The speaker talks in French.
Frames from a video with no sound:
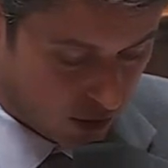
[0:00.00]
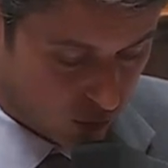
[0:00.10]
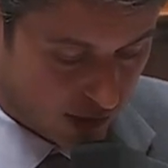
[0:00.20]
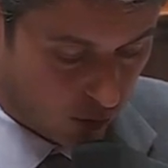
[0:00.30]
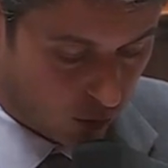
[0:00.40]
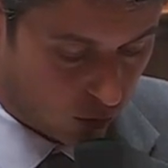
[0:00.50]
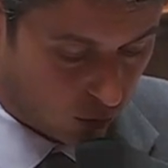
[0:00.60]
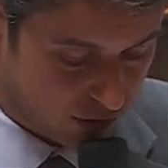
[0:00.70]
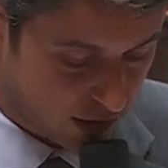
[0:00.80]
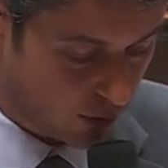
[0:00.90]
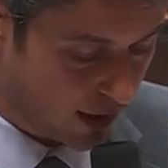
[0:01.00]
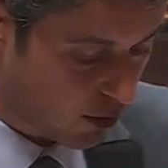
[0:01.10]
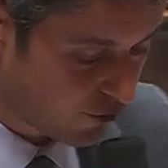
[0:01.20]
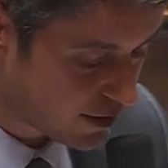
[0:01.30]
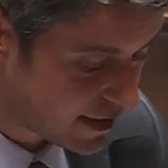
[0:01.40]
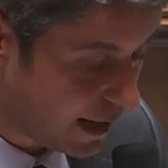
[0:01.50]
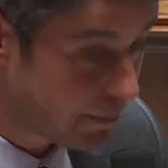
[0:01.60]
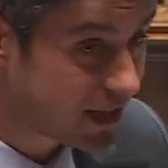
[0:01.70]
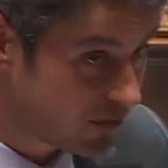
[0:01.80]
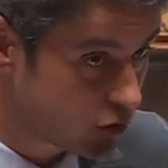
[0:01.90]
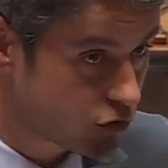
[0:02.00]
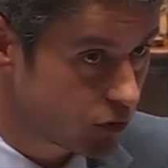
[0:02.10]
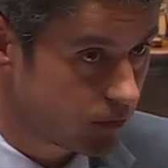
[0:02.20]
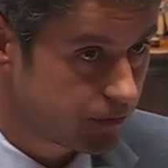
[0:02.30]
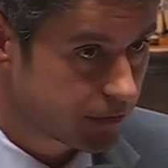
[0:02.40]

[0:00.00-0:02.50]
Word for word: Nous allons continuer à renforcer la prévention